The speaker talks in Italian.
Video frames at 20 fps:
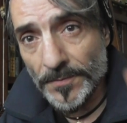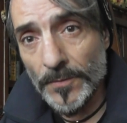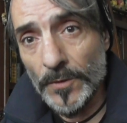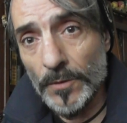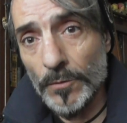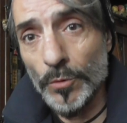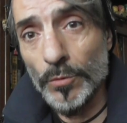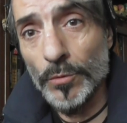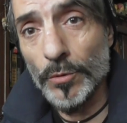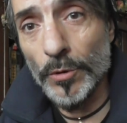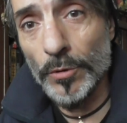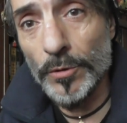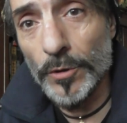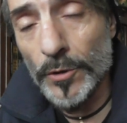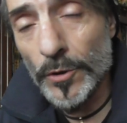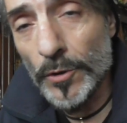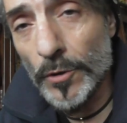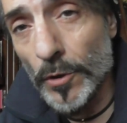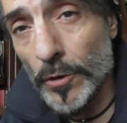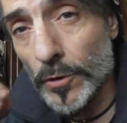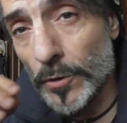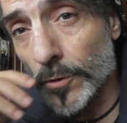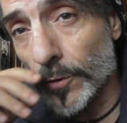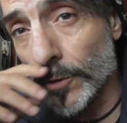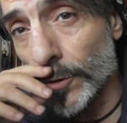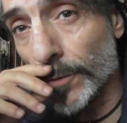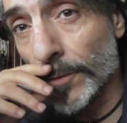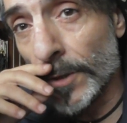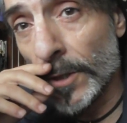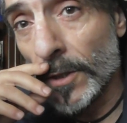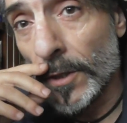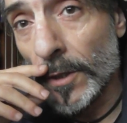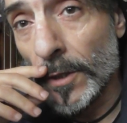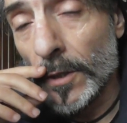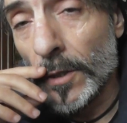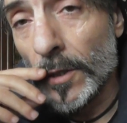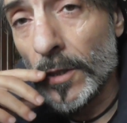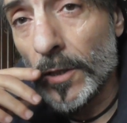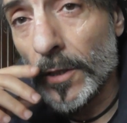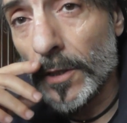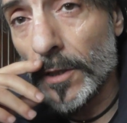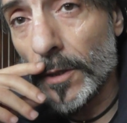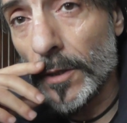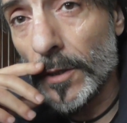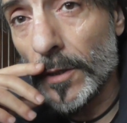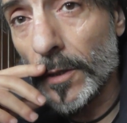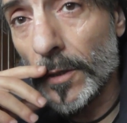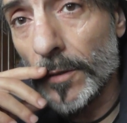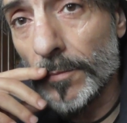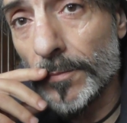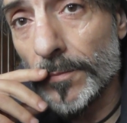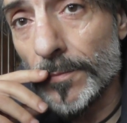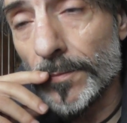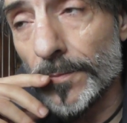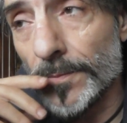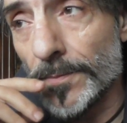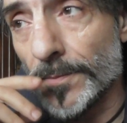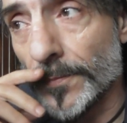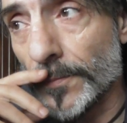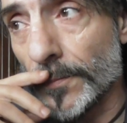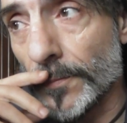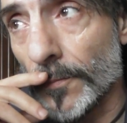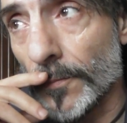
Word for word: in tutto il discorso... Ehm,